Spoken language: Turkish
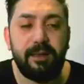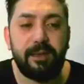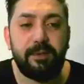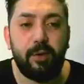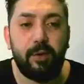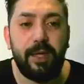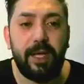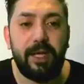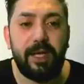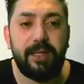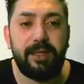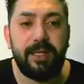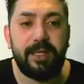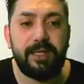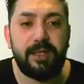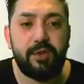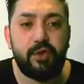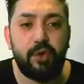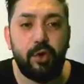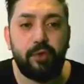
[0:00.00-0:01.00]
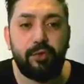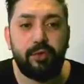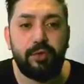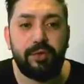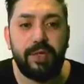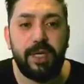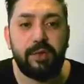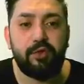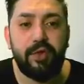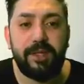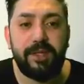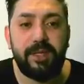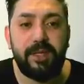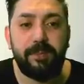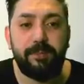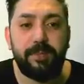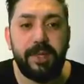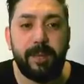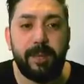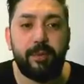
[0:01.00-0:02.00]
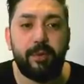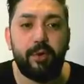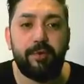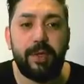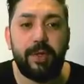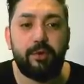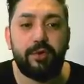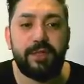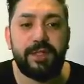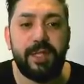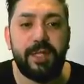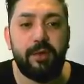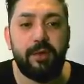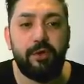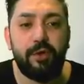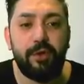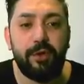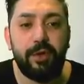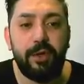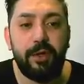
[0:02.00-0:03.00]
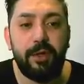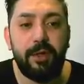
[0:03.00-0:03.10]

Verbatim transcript: dolar endeksi çöktükten sonra dip yapıyor ve yükseliyor.